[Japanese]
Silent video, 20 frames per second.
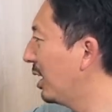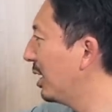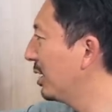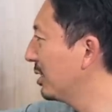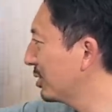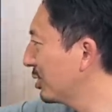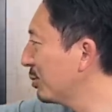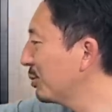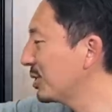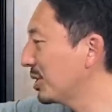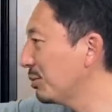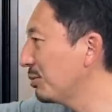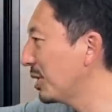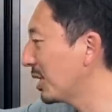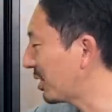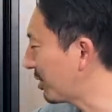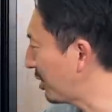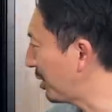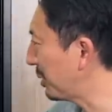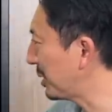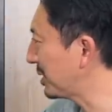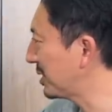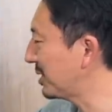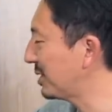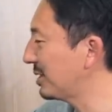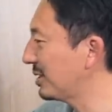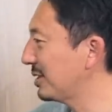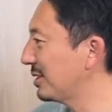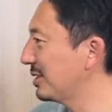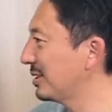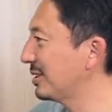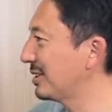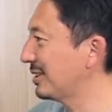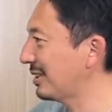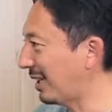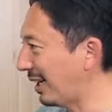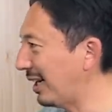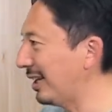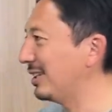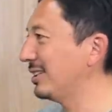それも全部やってくれます。はい、
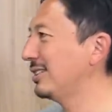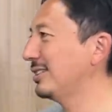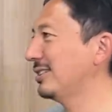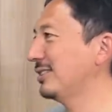はい